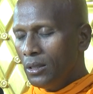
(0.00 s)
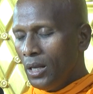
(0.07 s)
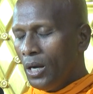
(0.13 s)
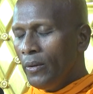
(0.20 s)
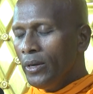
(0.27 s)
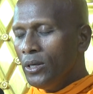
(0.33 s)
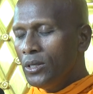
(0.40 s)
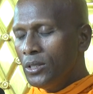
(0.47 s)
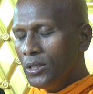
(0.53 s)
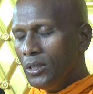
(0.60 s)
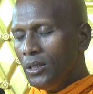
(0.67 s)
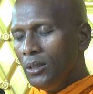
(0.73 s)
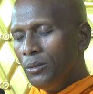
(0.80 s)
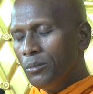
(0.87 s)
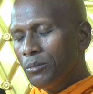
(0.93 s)
নেওয়া হয়েছে
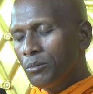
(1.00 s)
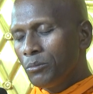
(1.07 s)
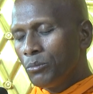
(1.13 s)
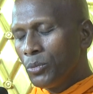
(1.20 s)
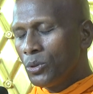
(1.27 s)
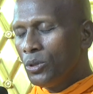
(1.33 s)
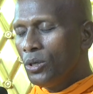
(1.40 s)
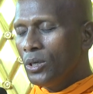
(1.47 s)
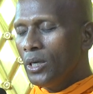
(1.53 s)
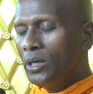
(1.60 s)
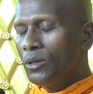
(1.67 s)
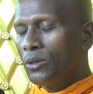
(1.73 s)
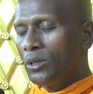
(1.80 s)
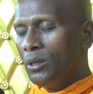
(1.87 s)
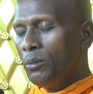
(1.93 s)
বুদ্ধকে
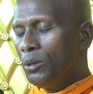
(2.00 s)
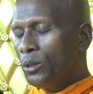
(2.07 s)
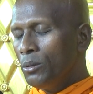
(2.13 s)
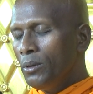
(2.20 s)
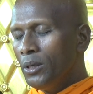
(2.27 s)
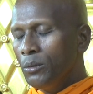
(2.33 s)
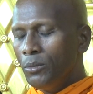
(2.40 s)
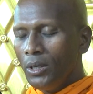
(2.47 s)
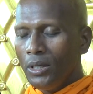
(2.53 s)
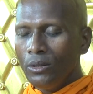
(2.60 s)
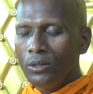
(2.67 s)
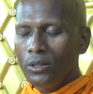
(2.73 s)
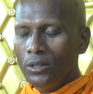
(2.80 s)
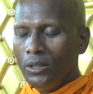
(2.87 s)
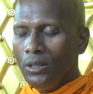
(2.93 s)
এই অর্থে ভগবান বলা
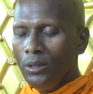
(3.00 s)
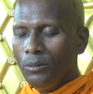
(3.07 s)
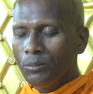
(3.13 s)
হয়েছে